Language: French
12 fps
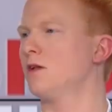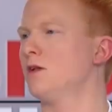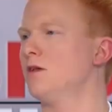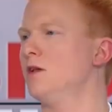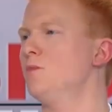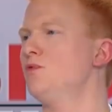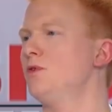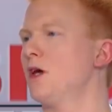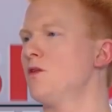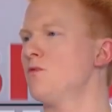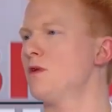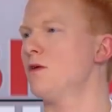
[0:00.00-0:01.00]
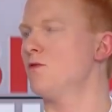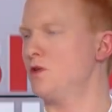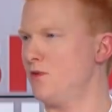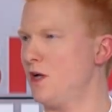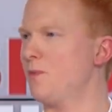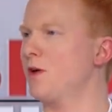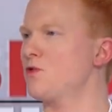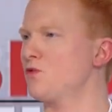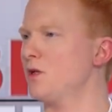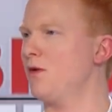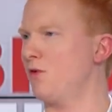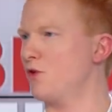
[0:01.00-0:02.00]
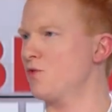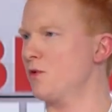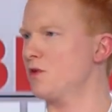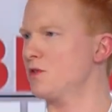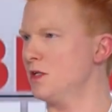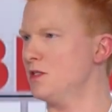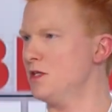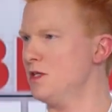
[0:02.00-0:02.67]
traité de députaillons Vous avez l'impression, franchement, que c'est